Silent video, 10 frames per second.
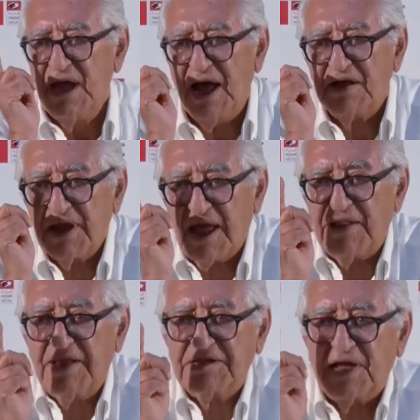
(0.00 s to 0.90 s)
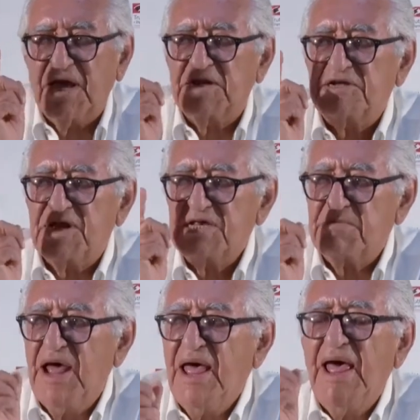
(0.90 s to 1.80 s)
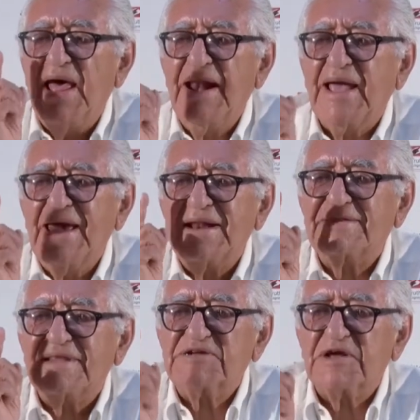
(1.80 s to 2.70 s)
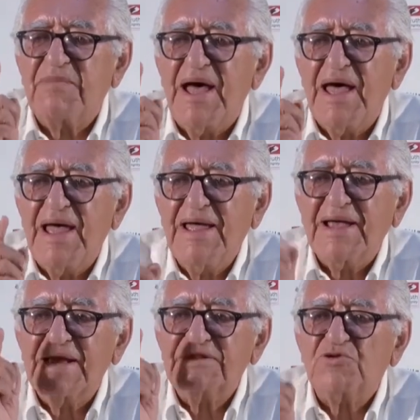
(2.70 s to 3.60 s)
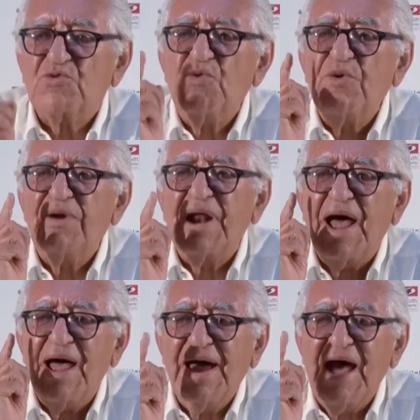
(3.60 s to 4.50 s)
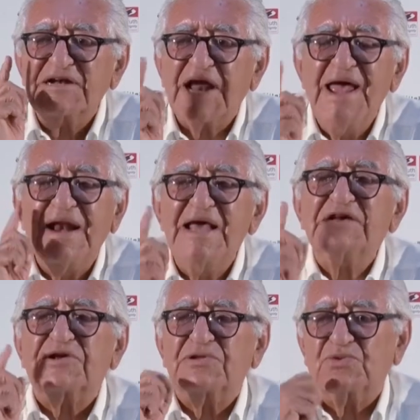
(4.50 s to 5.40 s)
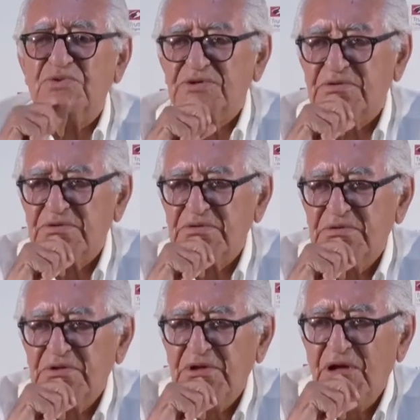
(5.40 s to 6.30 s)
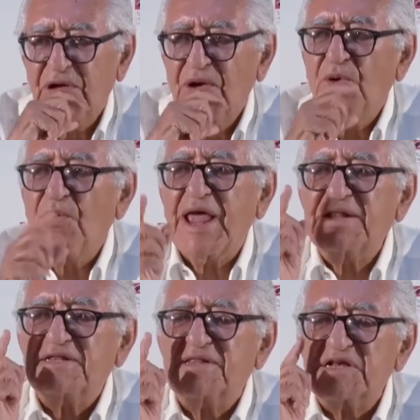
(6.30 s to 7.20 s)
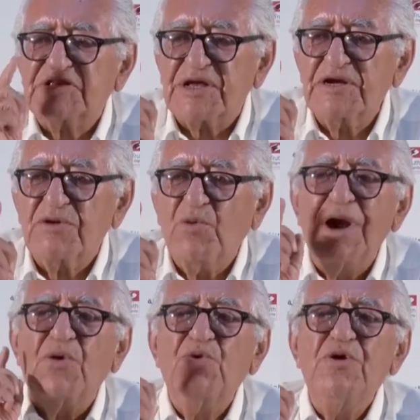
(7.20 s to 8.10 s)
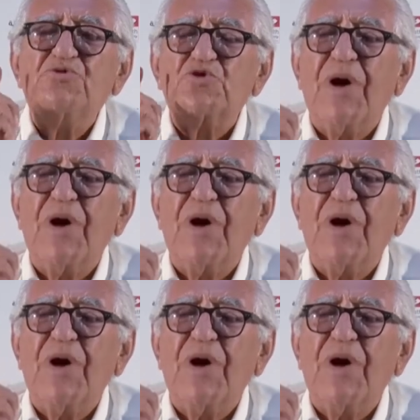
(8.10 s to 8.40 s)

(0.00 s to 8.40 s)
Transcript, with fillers: أعتقد اعتقادا جازما أن كانت التجربة كانت تكون حاجة هايلة ياسر لتونس وكانت ترسخ ولو نمشوا